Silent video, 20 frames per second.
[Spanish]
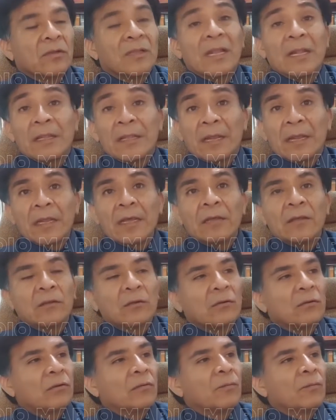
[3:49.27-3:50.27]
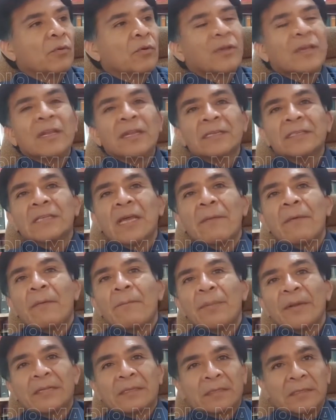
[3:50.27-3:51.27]
del delito, por qué él
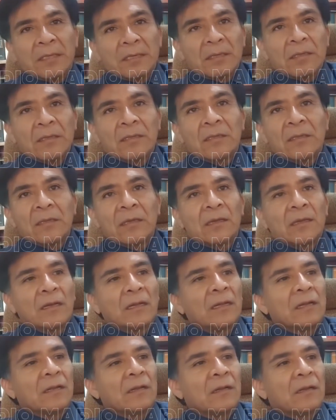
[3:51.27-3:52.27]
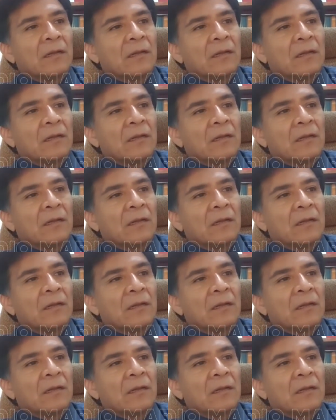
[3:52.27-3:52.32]
estaba presente en el,